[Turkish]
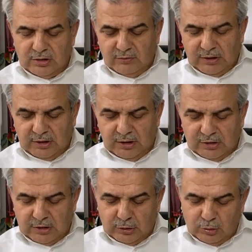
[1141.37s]

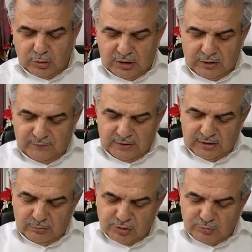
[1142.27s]
rivayetine göre
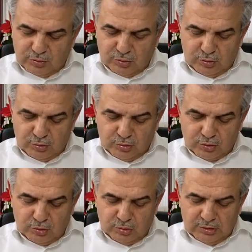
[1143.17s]
Efendimiz bu kuyunun
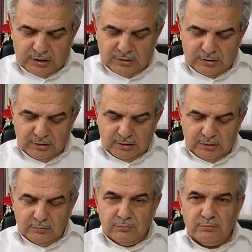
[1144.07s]
suyundan
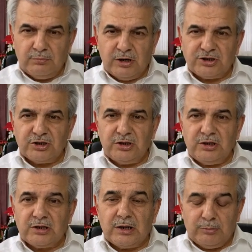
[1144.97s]
başını
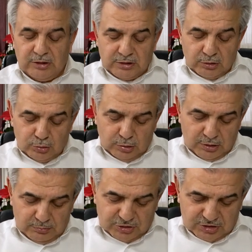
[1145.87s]
yıkamada
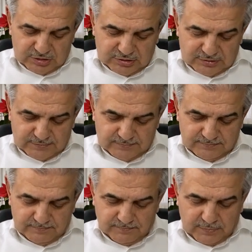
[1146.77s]
kullanmıştır.
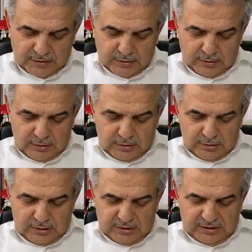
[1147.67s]

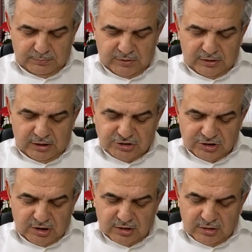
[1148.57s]
İbn-i
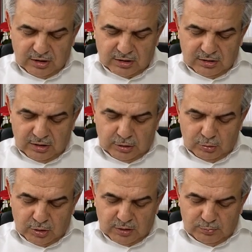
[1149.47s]
Neccar'ın nakline
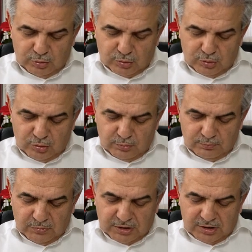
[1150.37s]
göre bu kuyu
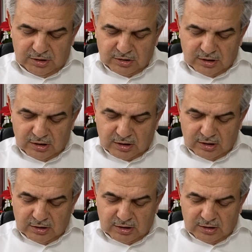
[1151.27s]
Baki
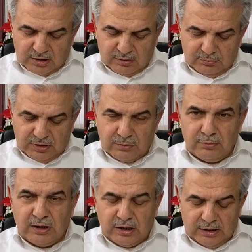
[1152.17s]
Karka'da yakın bir
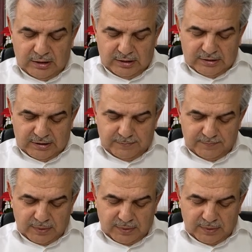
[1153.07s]
mahallede